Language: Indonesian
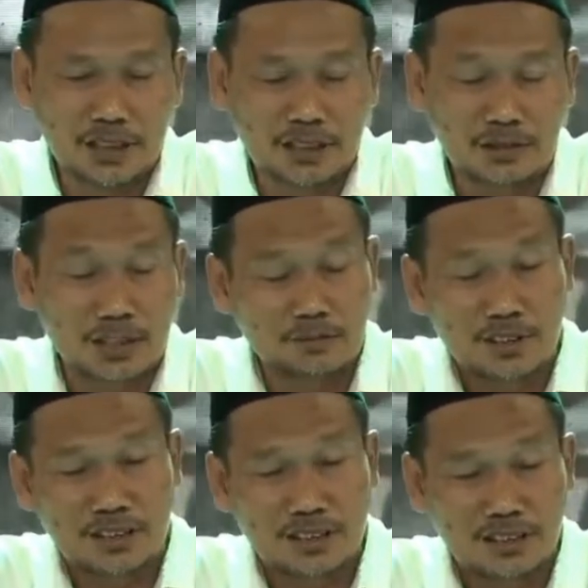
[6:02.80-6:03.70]
ke
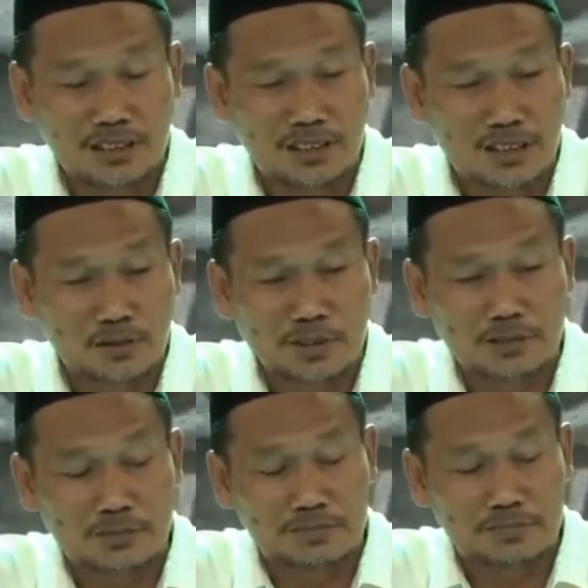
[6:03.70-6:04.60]
Samit saya tadi dari rumah
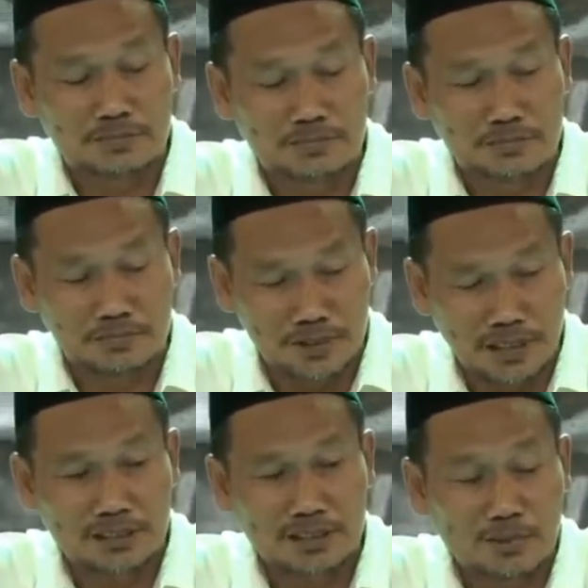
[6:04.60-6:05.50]

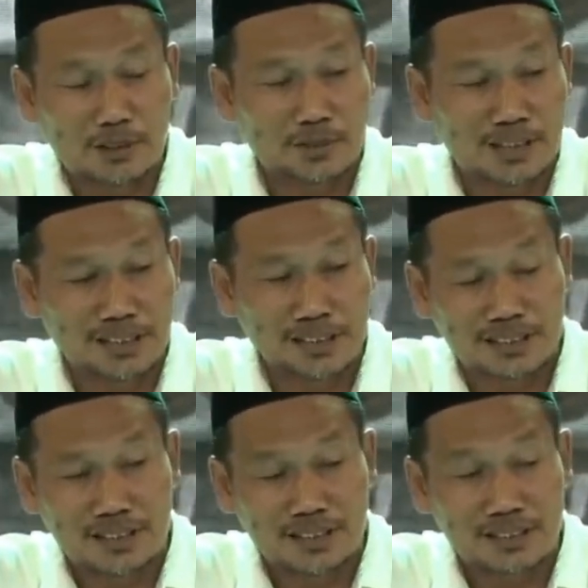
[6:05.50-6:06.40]
bilang sama keluarga
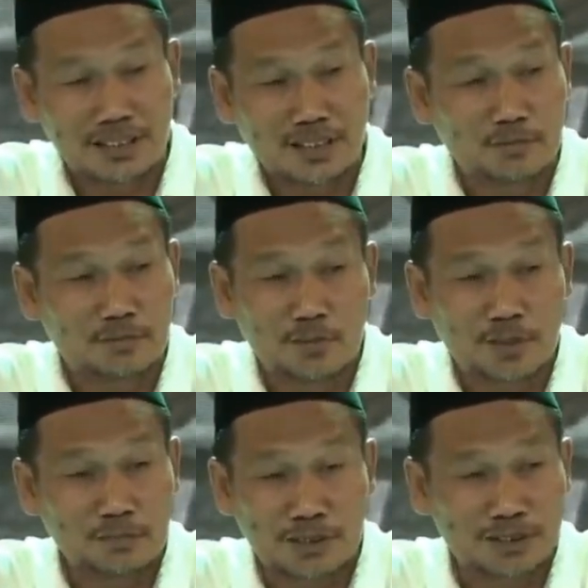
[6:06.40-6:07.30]
saya datang tapi mau
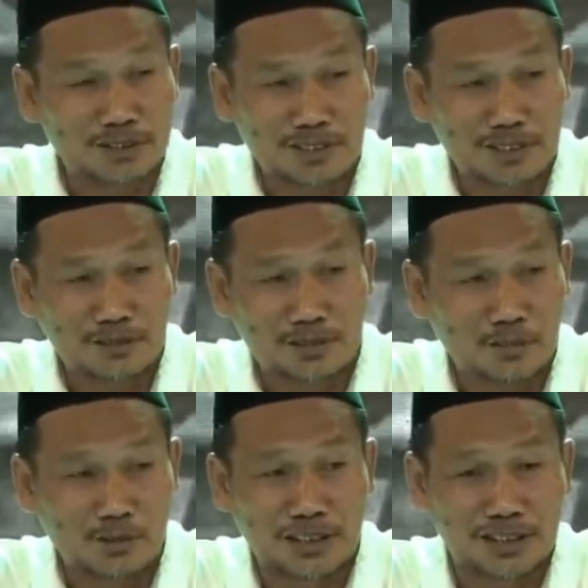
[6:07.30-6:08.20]
pamit ini saya sudah
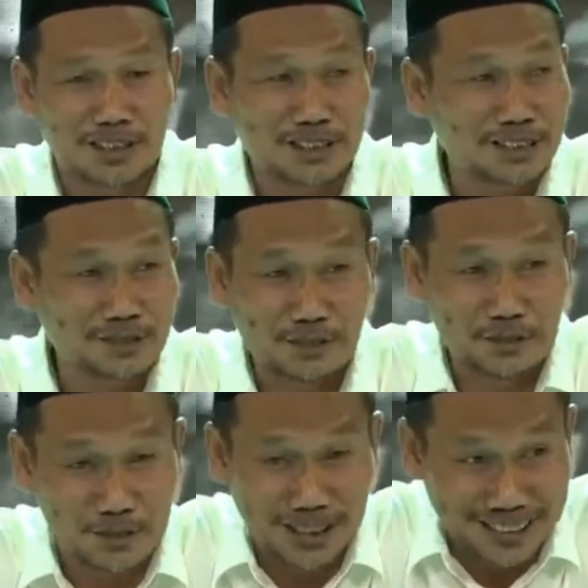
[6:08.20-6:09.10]
mau jadi resi mau
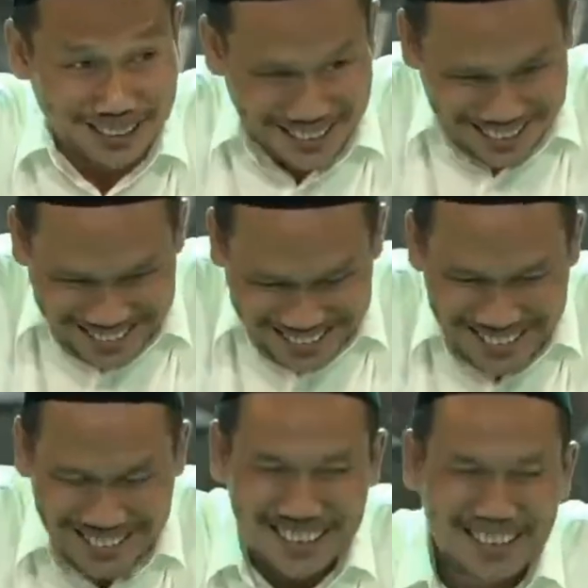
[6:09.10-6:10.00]
uzlah
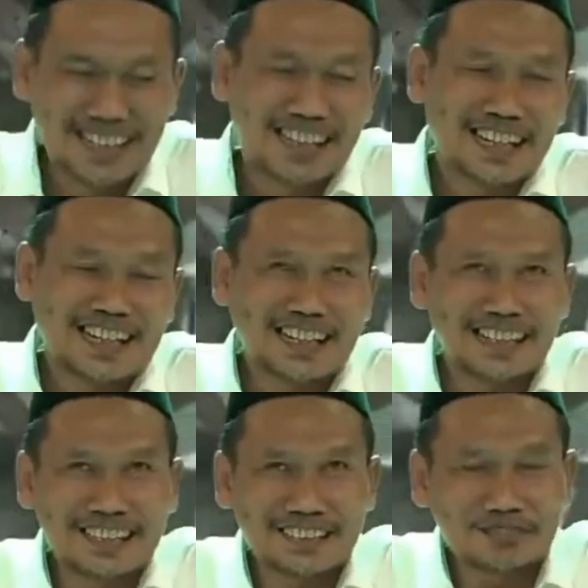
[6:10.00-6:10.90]

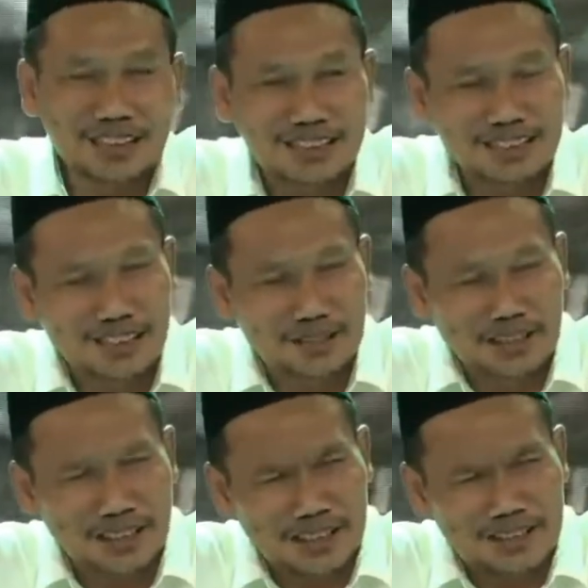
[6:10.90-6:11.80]
karena ya itu tadi kalau
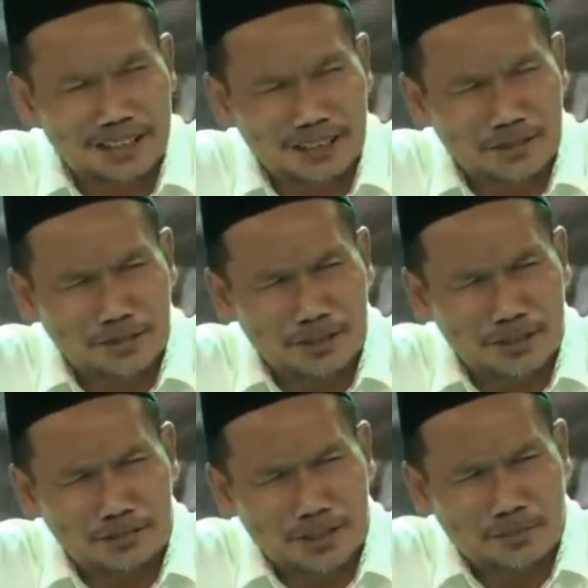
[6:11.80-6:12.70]
saya ngisi terus
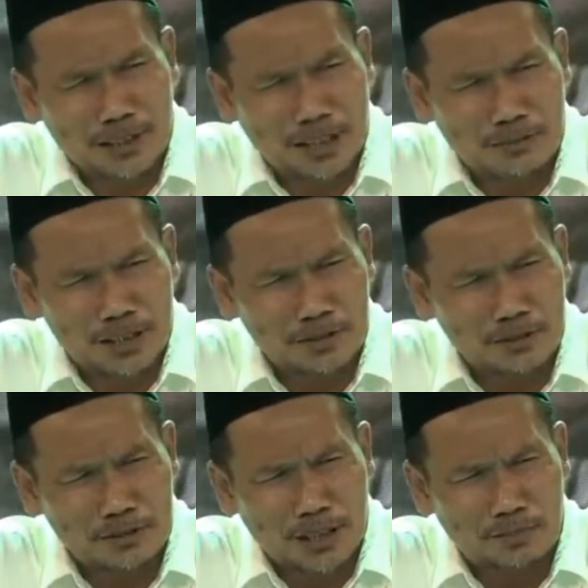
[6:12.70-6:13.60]
itu apa
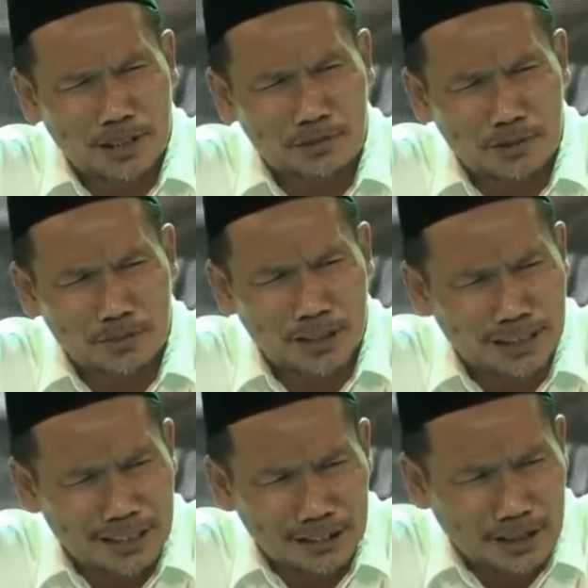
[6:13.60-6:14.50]
tuh apa nutup
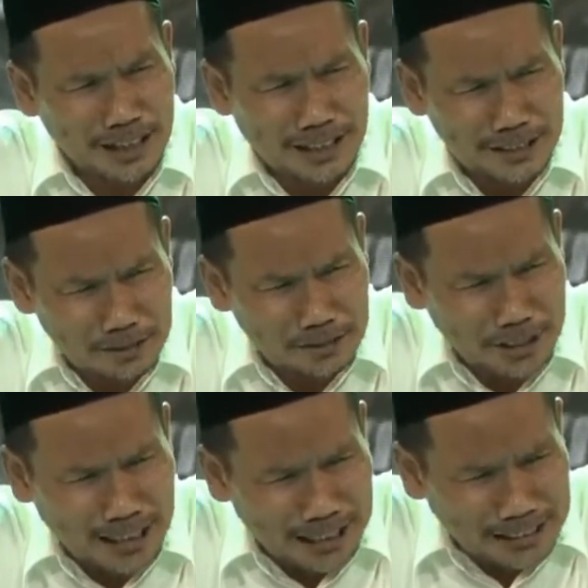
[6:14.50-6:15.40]
jatahnya orang lain itu
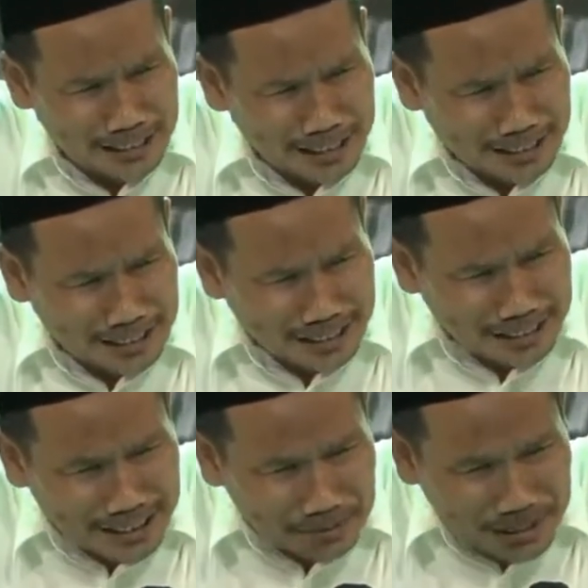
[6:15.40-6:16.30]
juga gak jelas nanti
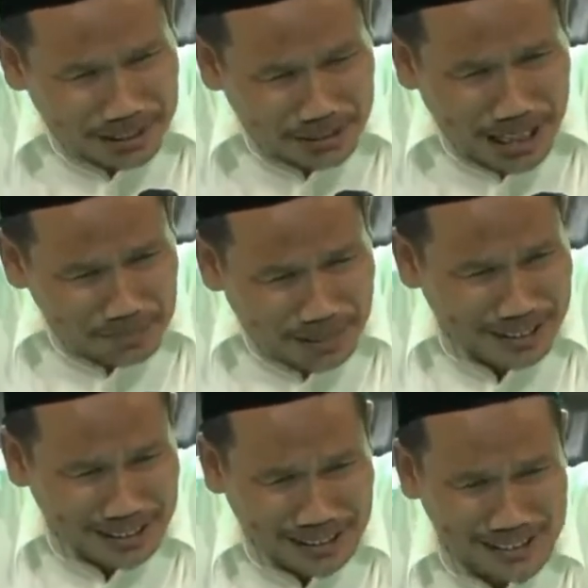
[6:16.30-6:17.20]
hisapnya itu apa
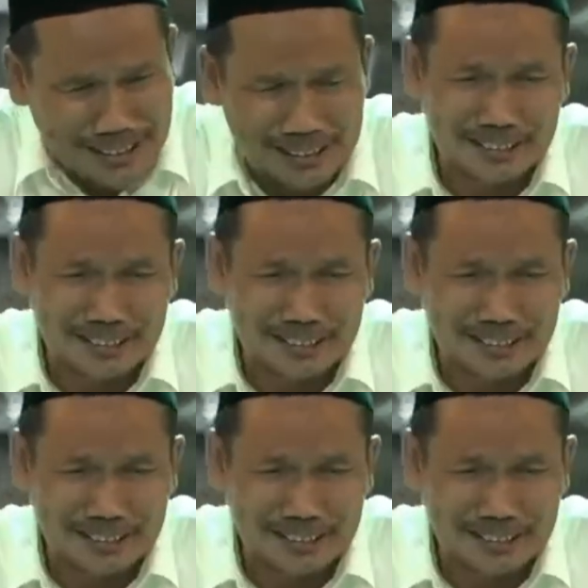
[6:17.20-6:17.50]
ya gak jelas